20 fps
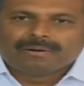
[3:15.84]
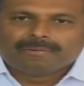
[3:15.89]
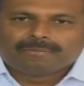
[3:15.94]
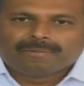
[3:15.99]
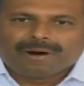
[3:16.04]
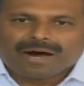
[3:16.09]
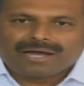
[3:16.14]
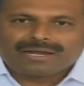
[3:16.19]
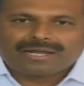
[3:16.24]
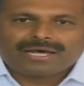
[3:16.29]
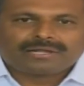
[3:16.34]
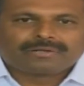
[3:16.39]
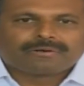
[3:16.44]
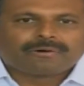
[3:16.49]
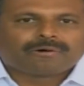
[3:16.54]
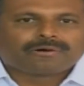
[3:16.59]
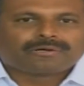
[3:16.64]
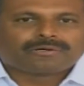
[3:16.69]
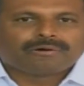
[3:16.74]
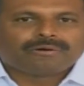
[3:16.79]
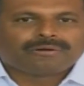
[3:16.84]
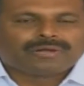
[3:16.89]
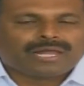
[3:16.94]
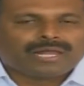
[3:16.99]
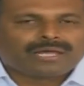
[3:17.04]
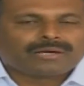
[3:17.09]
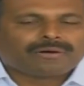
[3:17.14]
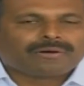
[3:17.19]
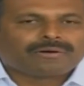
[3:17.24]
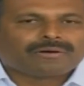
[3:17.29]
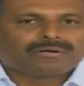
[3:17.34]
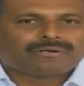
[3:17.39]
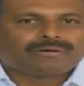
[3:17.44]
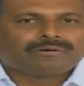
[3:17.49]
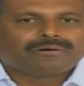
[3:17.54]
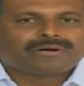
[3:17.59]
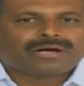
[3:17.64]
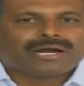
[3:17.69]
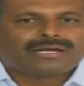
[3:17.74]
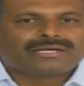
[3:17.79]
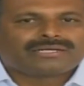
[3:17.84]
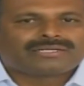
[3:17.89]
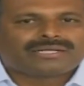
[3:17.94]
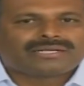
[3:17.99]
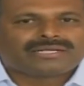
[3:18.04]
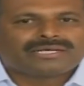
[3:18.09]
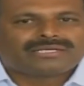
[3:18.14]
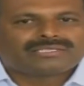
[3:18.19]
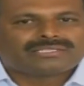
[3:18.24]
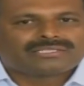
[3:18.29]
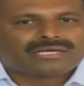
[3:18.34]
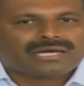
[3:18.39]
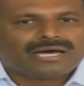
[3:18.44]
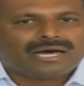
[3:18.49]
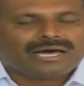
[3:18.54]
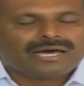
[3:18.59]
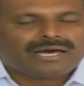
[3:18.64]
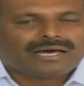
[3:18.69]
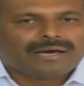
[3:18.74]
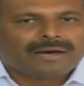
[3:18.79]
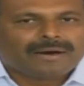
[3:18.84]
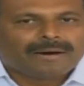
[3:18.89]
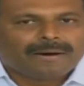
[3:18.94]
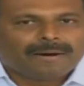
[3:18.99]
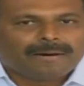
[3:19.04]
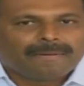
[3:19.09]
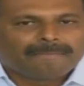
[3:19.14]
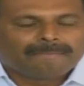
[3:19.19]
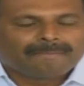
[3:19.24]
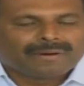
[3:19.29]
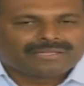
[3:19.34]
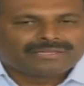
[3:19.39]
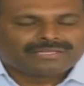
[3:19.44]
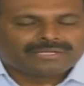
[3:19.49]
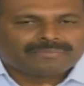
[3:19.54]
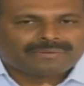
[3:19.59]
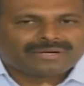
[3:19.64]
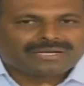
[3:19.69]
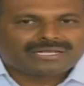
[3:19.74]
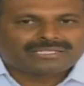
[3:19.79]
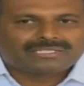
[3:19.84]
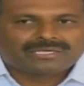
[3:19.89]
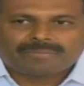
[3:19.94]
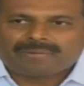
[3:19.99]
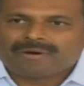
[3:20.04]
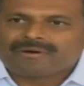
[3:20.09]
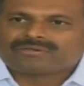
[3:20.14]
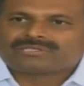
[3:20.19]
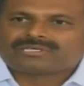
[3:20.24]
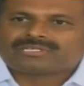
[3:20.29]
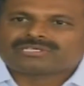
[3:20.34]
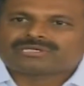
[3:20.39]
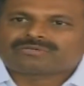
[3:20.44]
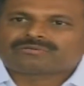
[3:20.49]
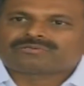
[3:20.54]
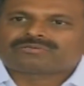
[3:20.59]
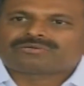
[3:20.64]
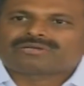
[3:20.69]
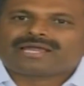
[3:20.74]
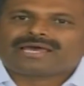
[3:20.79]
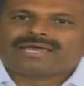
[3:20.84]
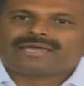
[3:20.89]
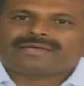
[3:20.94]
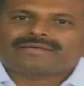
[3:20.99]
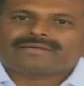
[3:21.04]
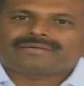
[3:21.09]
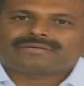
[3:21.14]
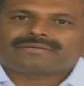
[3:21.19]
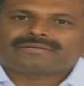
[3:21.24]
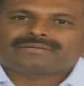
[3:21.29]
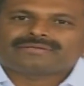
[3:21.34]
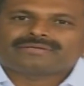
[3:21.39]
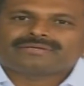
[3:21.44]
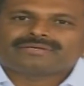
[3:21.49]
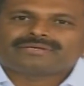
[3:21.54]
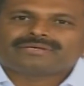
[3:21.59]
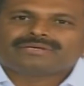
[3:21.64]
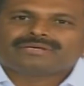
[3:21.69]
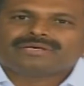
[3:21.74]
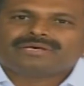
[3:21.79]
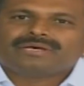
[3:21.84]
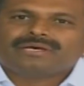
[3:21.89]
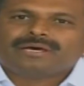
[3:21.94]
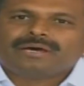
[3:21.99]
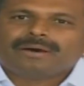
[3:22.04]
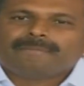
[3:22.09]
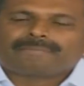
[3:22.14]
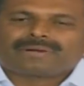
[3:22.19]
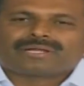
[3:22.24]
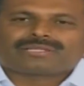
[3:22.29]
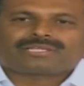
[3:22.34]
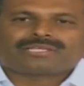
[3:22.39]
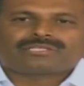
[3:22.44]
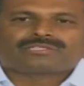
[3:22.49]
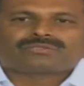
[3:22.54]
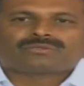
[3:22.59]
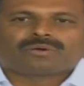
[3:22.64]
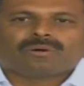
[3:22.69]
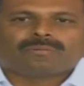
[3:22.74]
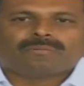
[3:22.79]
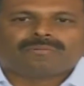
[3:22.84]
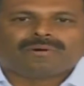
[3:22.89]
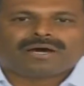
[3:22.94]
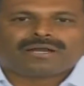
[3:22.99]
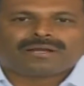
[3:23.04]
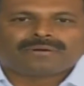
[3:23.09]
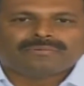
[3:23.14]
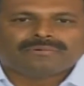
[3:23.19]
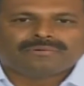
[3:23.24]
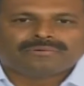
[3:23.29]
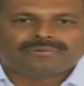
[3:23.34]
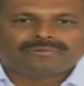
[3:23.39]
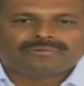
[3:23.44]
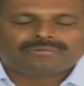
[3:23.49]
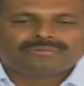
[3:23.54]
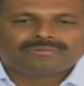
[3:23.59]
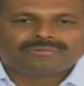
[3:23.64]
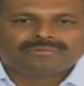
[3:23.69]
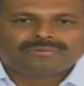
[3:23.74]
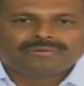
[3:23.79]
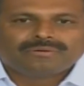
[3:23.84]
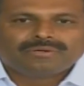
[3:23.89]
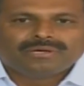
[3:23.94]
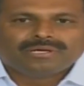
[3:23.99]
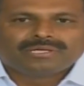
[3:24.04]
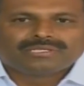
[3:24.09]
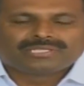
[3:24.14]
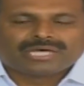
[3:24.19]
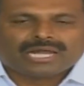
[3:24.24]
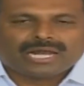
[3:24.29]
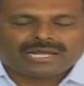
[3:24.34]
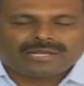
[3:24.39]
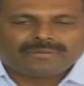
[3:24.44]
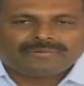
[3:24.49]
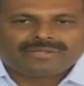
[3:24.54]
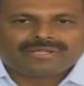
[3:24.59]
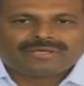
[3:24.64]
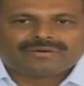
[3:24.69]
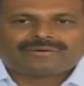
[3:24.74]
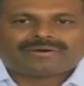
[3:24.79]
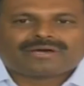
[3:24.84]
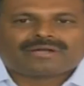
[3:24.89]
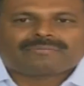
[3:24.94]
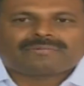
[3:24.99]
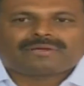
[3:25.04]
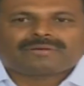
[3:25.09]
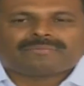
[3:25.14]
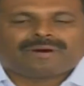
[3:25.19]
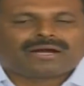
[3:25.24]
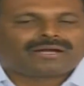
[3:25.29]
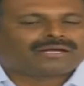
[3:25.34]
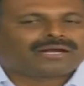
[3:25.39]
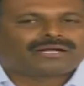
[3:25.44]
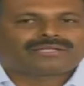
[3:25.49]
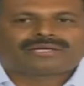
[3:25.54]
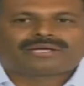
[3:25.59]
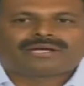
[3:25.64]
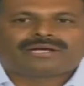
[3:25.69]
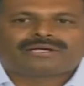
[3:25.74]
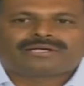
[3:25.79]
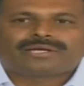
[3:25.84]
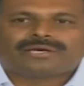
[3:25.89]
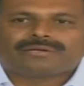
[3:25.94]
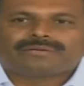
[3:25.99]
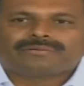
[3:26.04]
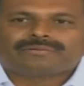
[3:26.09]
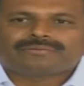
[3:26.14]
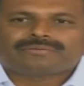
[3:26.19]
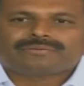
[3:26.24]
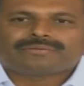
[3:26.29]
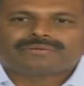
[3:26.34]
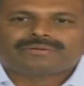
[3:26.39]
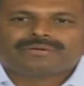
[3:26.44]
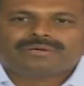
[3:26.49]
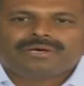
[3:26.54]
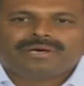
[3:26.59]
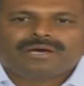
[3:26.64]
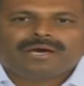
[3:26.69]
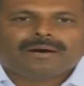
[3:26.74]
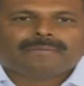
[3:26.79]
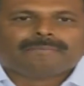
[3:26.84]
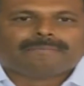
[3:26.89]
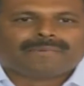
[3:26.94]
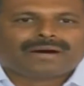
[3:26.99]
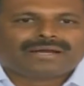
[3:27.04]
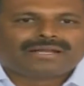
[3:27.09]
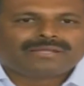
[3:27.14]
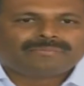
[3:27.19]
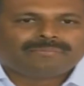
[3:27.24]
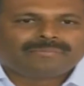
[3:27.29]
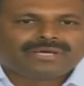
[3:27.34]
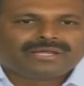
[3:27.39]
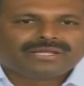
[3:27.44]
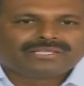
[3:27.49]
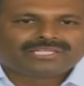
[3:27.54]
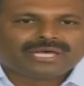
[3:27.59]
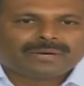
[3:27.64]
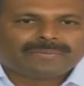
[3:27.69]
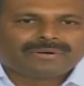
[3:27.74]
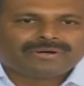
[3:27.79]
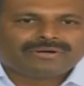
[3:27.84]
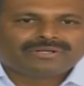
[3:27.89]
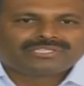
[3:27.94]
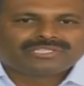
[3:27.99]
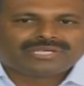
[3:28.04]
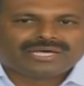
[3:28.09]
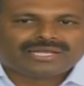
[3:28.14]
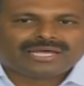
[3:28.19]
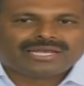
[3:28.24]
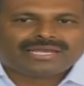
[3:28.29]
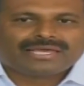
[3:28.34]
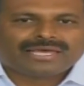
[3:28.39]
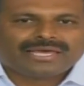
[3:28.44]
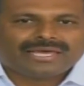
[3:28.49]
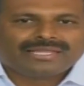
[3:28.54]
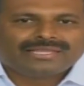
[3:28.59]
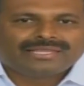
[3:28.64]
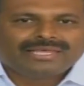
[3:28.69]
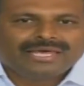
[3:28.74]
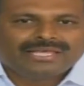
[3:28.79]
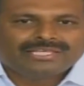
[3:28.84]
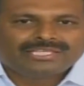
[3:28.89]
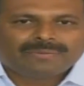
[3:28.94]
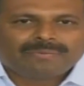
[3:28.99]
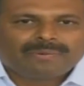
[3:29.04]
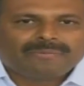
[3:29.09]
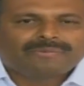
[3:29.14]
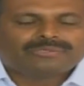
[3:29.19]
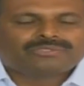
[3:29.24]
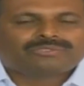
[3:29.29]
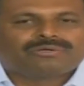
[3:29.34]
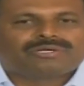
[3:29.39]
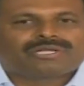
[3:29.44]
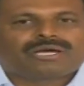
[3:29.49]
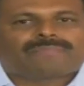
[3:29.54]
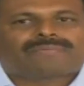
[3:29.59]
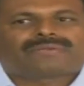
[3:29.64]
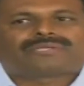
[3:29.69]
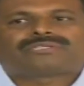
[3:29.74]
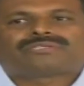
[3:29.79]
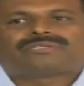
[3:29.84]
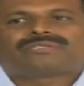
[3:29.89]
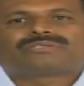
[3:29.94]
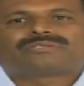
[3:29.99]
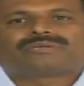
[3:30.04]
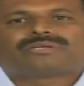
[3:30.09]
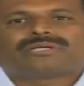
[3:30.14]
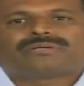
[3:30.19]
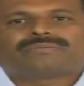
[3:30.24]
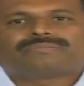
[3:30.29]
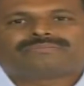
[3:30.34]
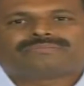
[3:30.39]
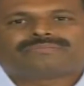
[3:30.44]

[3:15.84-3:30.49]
వారానికి ఒకటో నెలకు ఒకటో కంటిన్యూస్గా మంత్రిమండలి సమావేశం జరుగుతున్నాయి ప్రతి సోమవారం జల నివేదికను మీరు మాట్లాడతారంటారు మరి మీరు చేపట్టిన చర్యలు ఏంది అని చెప్పి మేము సూటిగా ప్రశ్నిస్తున్నాం